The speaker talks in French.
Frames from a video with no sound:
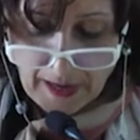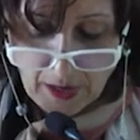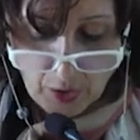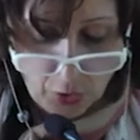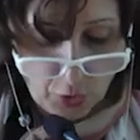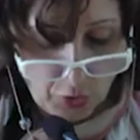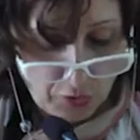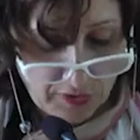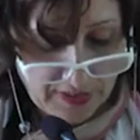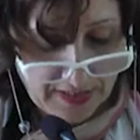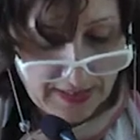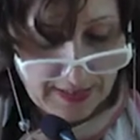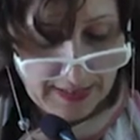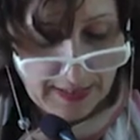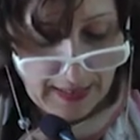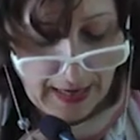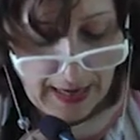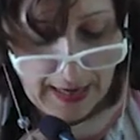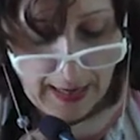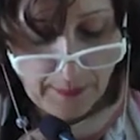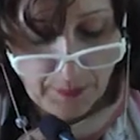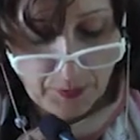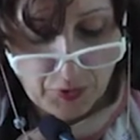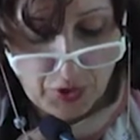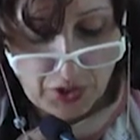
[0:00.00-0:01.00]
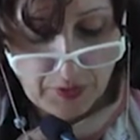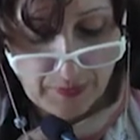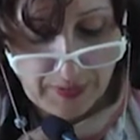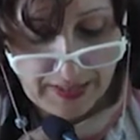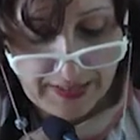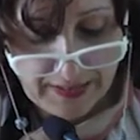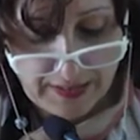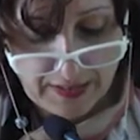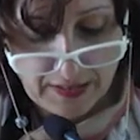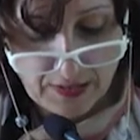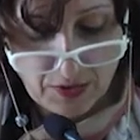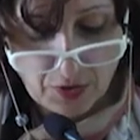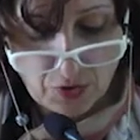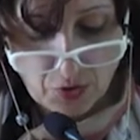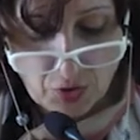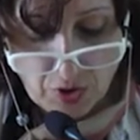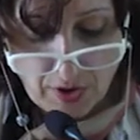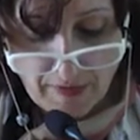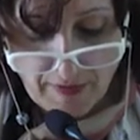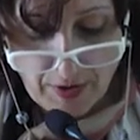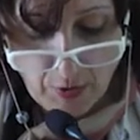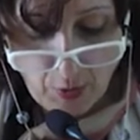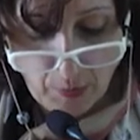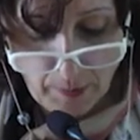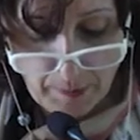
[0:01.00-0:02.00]
Rossi a la possibilité de
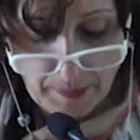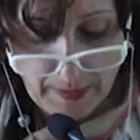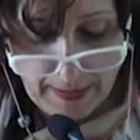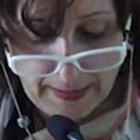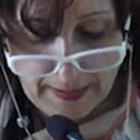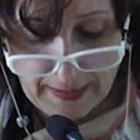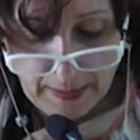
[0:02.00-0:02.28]
développer